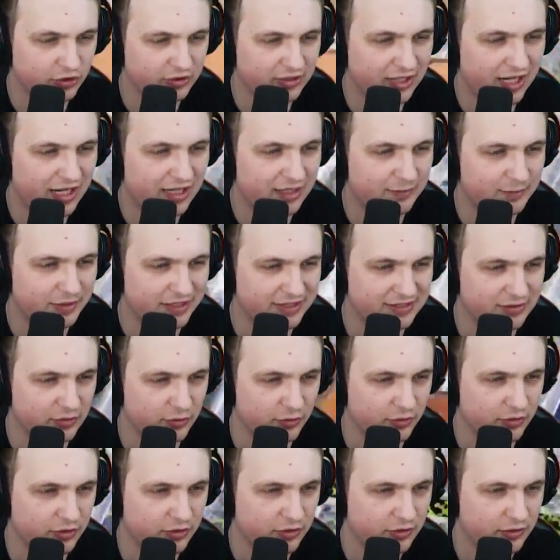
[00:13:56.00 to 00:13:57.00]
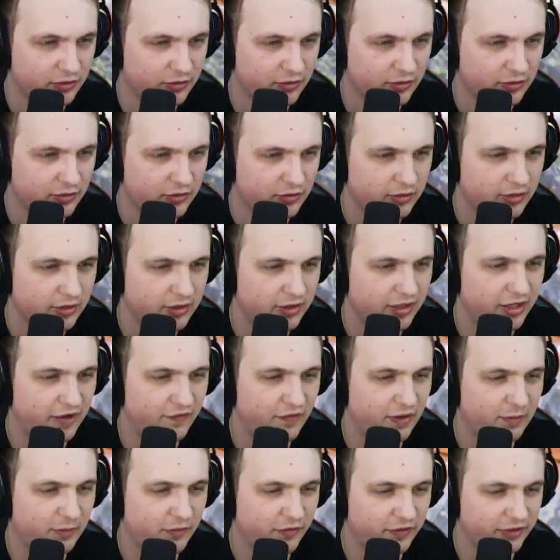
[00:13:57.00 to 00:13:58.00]
totalny bezruch.
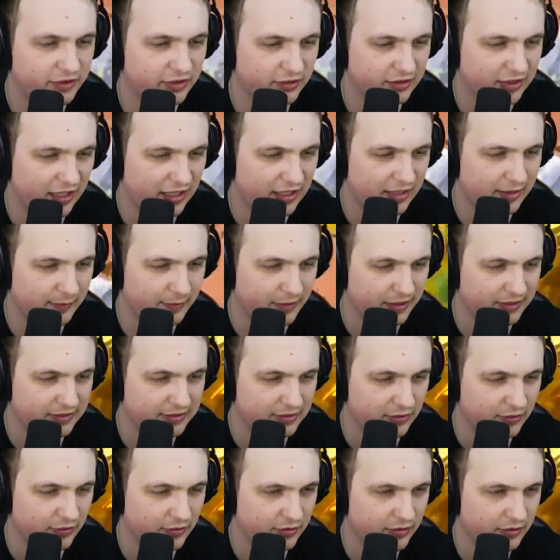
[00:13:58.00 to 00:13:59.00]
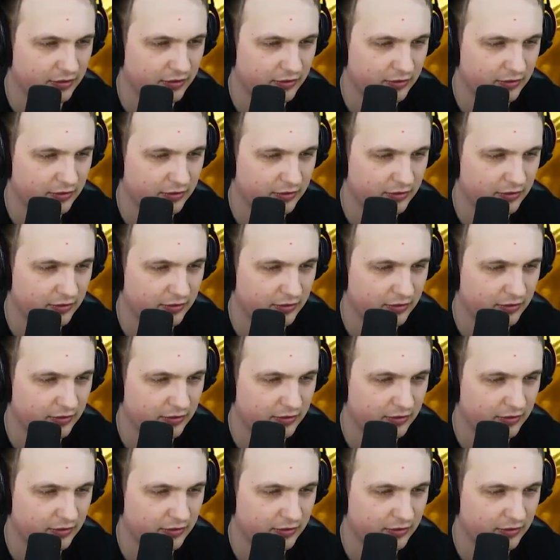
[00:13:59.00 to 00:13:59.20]
Rafa mówi totalny bezruch.